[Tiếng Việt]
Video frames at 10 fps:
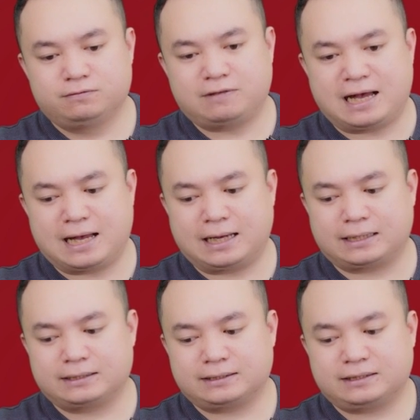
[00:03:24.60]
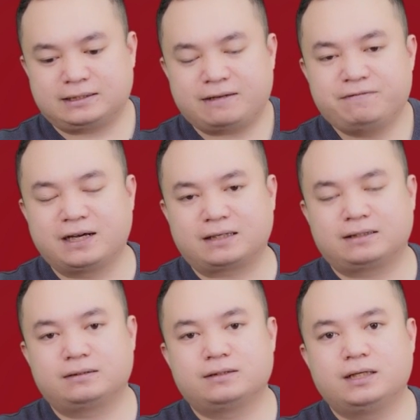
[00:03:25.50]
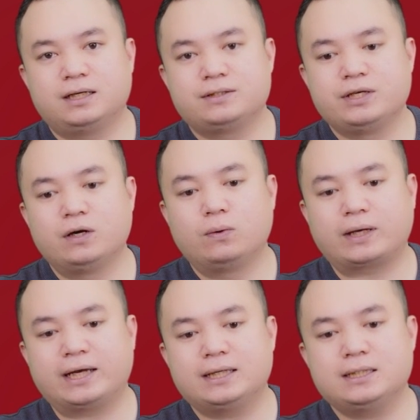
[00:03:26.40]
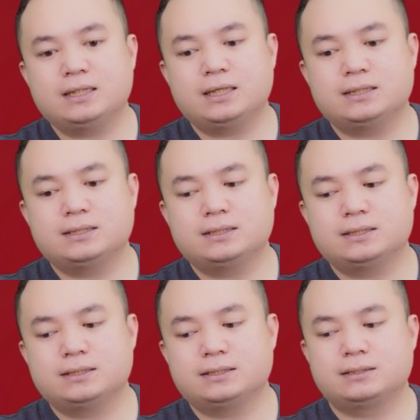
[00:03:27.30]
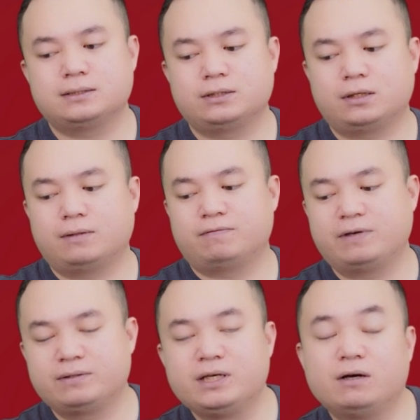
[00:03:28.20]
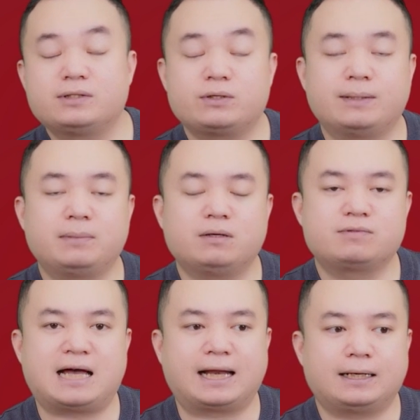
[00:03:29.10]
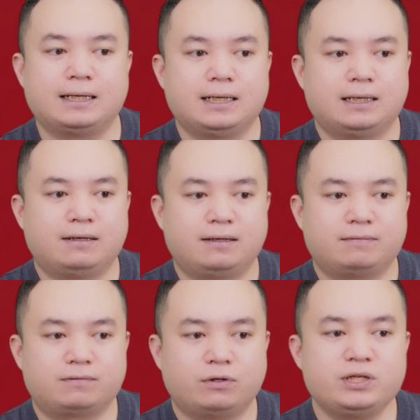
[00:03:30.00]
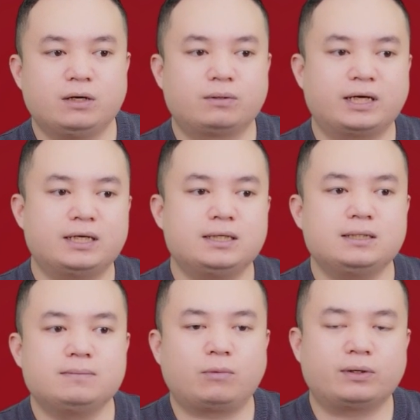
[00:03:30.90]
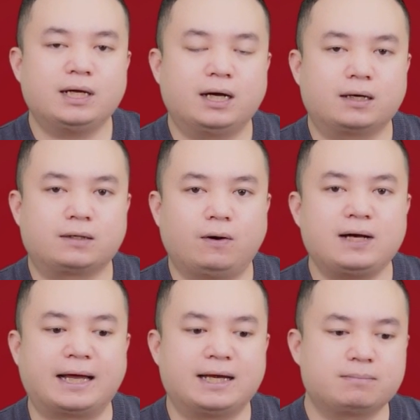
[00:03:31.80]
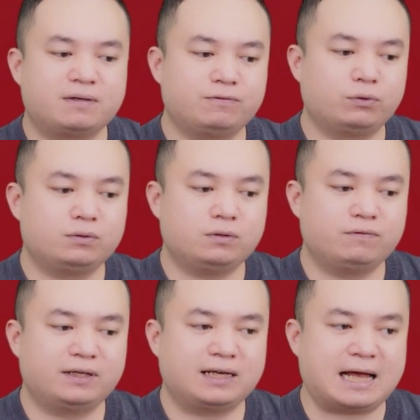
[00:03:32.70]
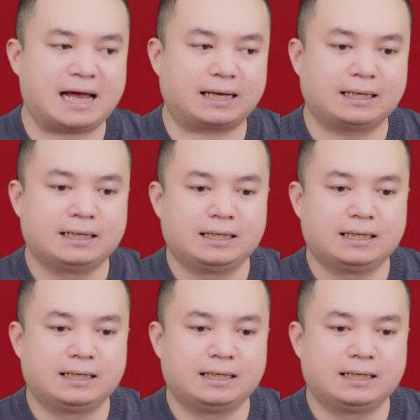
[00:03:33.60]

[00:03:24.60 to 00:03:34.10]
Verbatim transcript: và cái việc uh, nhiều cái uh, về nhiều doanh nghiệp bất động sản uh, có nhiều cái món nợ có khả năng mất vốn đối với ngân hàng